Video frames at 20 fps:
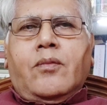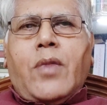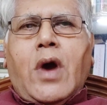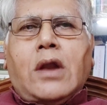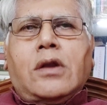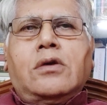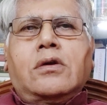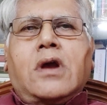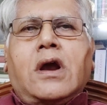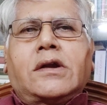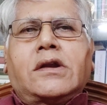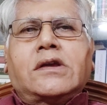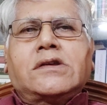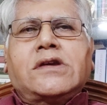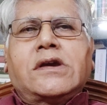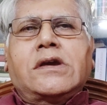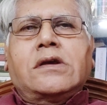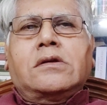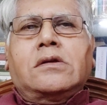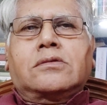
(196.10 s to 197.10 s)
বালুরঘাটে
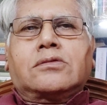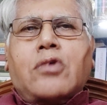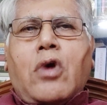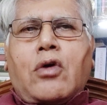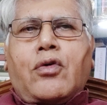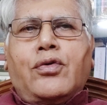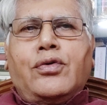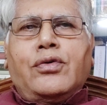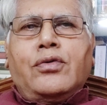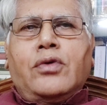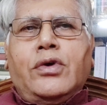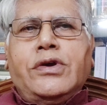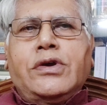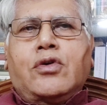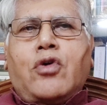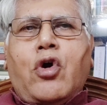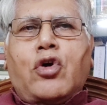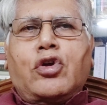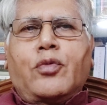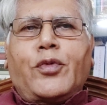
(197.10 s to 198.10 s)
যে তখন ওই
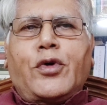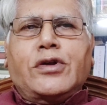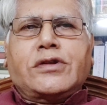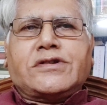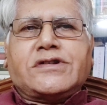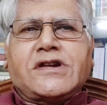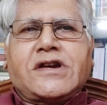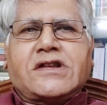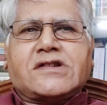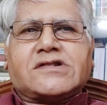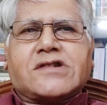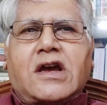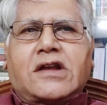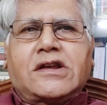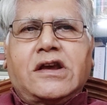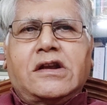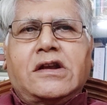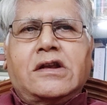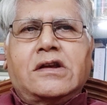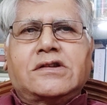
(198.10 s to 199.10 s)
ক্ষণপথ
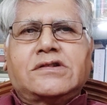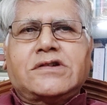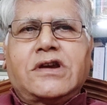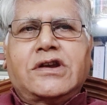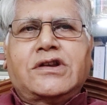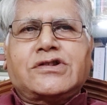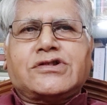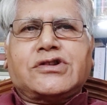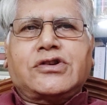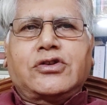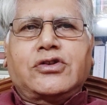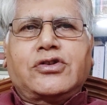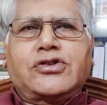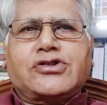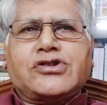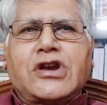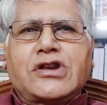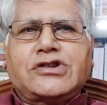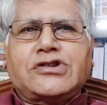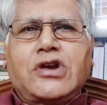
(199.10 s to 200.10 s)
চিকিৎসাদের যে
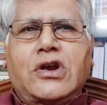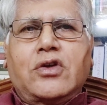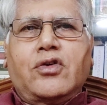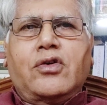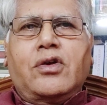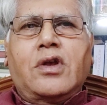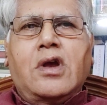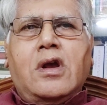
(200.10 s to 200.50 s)
ইনস্টিটিউশন ছিল